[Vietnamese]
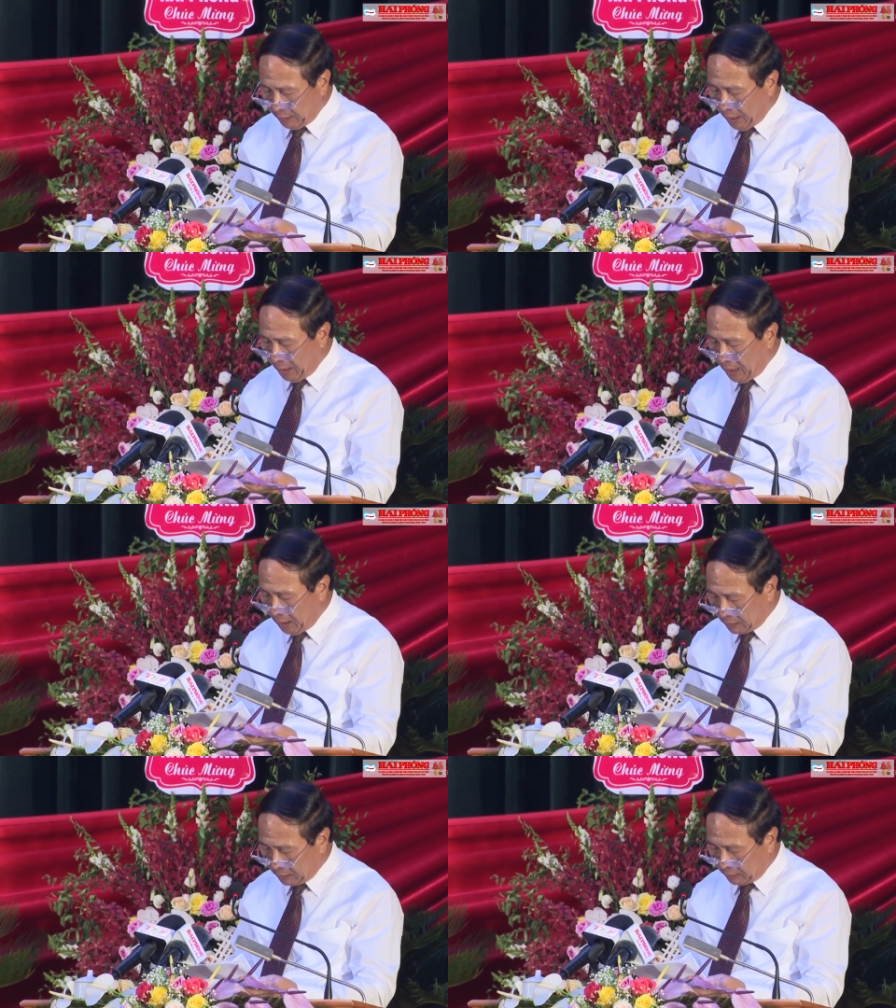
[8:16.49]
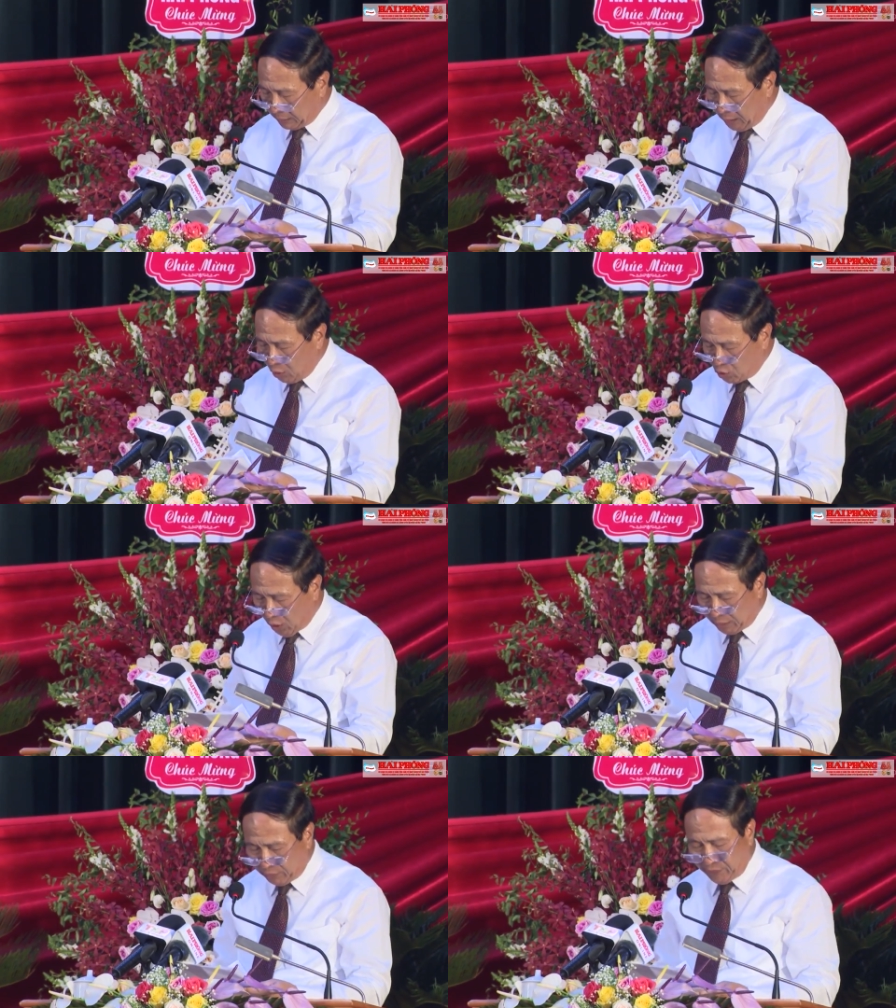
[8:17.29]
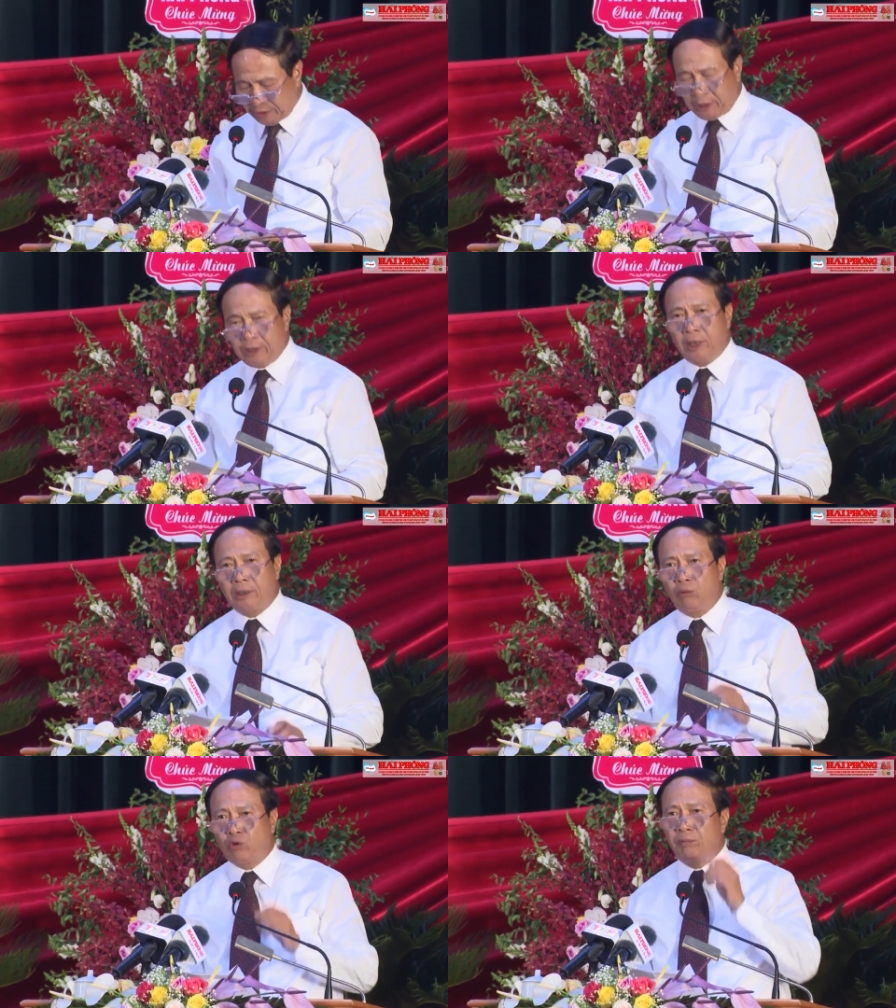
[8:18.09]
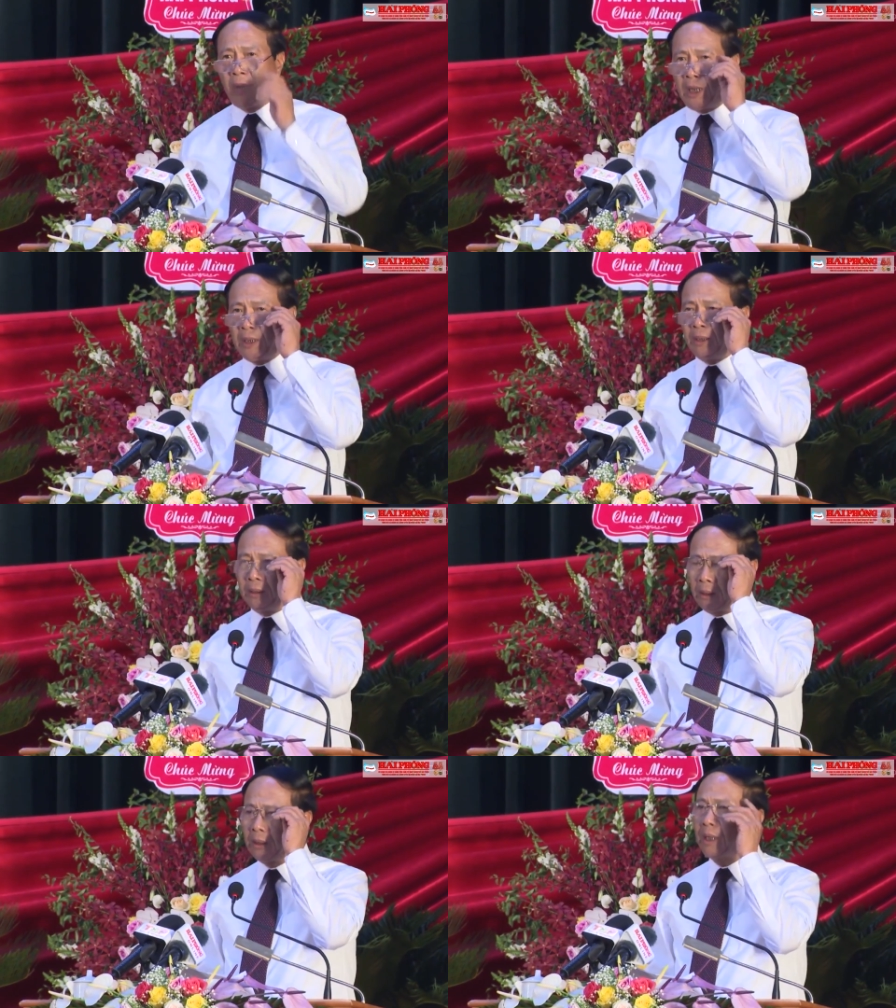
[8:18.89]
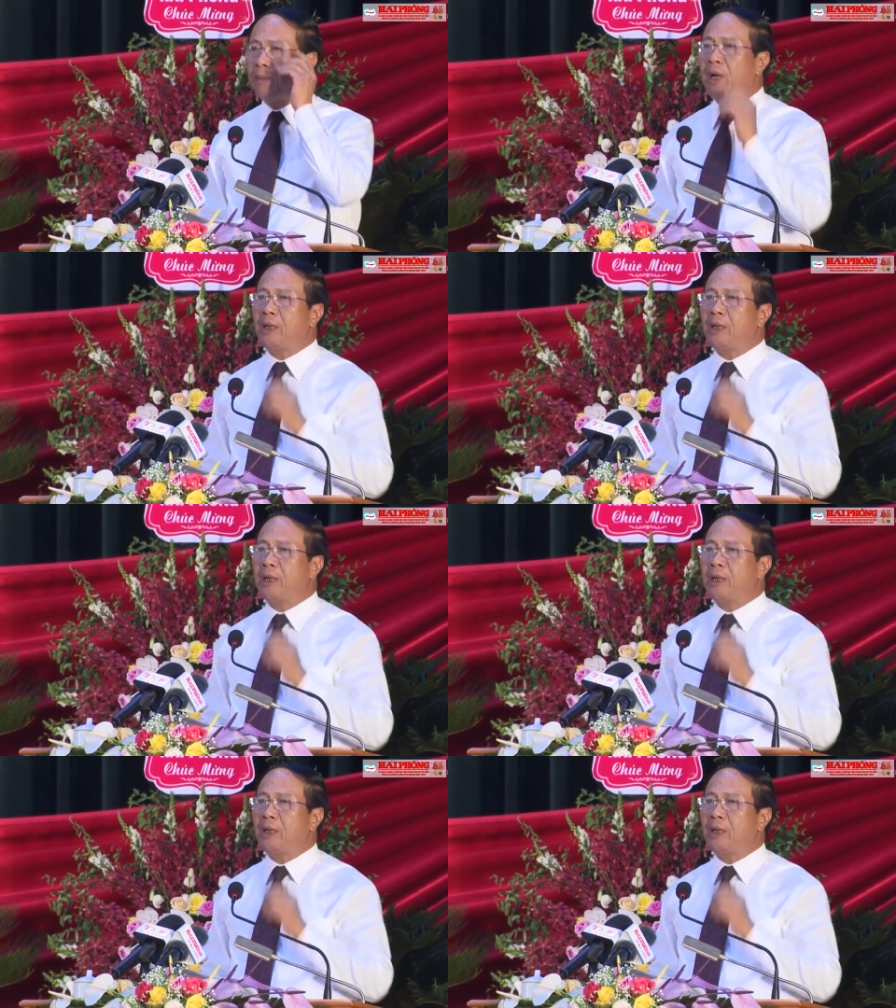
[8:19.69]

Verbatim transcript: đã đạt tiêu chuẩn về xây dựng nông thôn mới năm